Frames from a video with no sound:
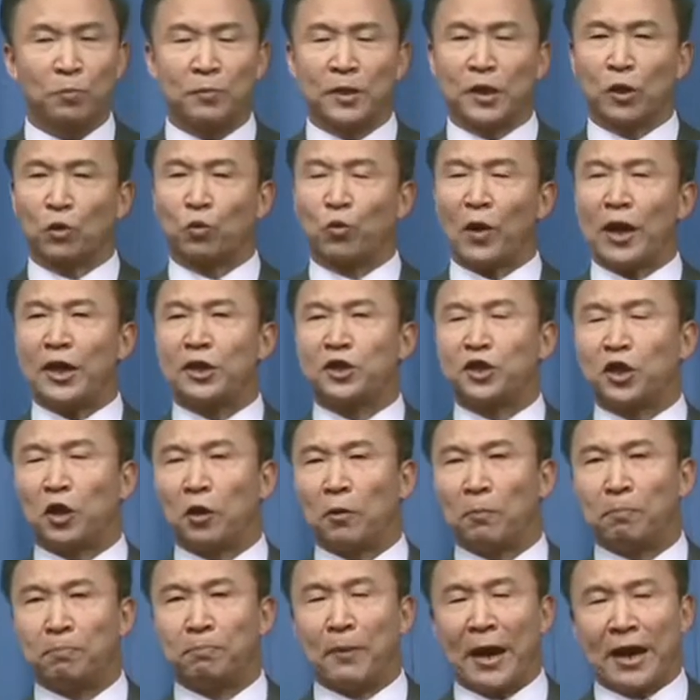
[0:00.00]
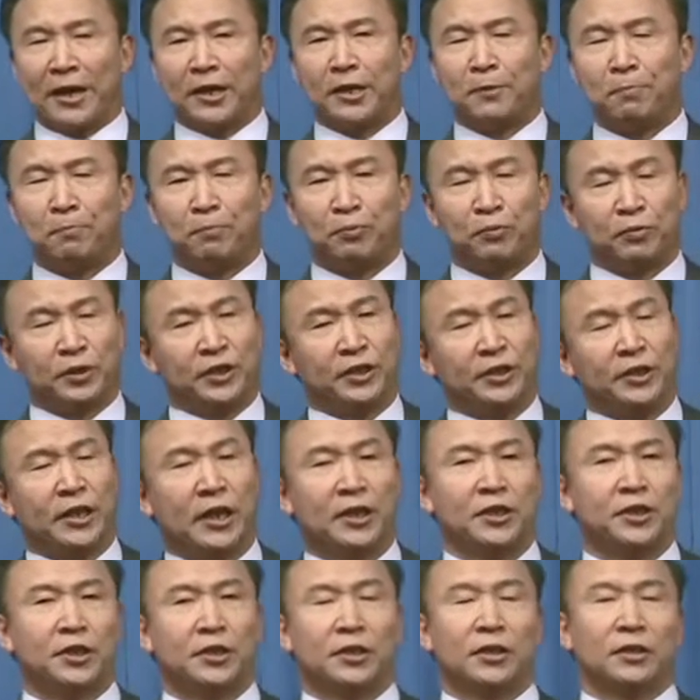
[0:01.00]
明乖巧，百人不及他
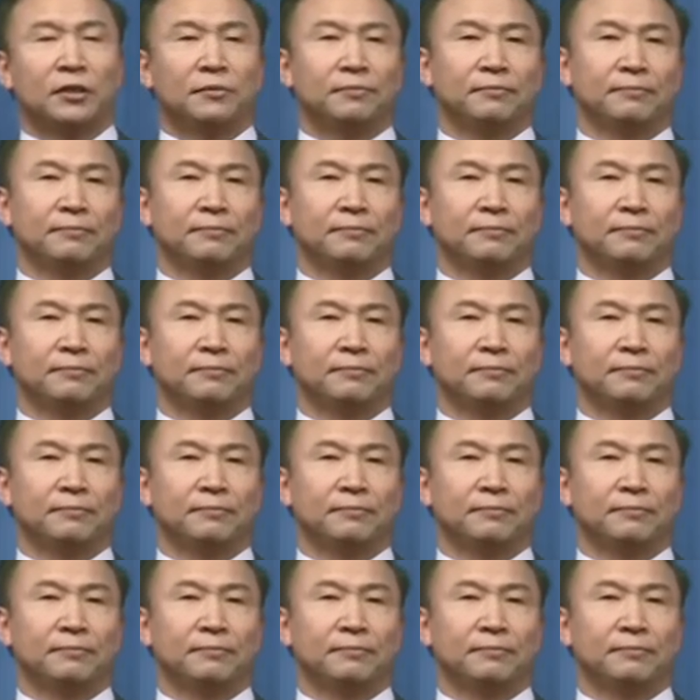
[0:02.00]
一个；